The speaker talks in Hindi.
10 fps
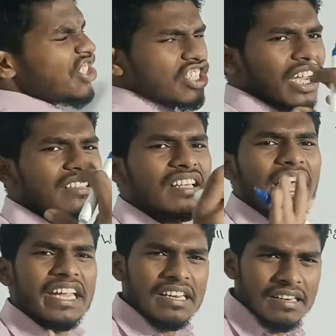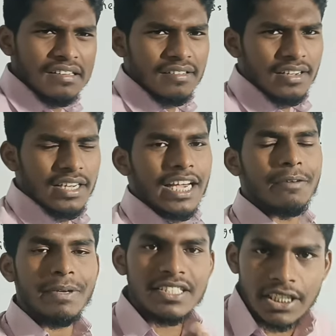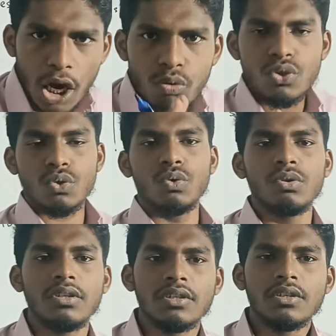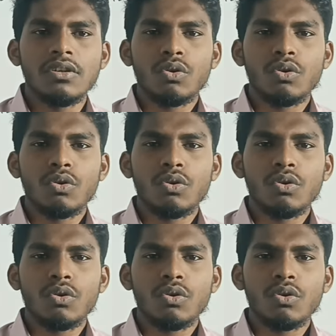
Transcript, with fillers: में इच्छा था ही नहीं कि यार मैं जाऊं स्कूल